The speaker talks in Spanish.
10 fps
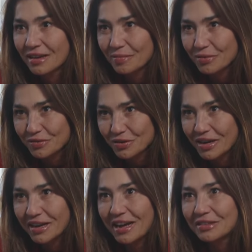profesora
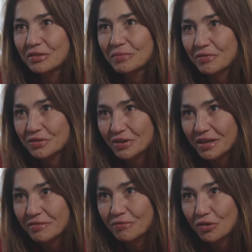de canto, profesora
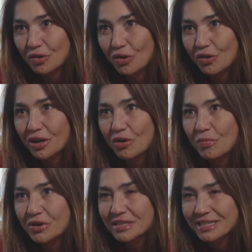de folclore,
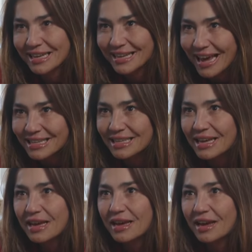cómo enseñas
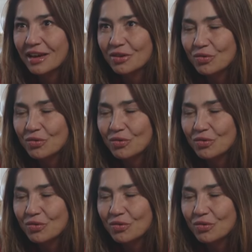en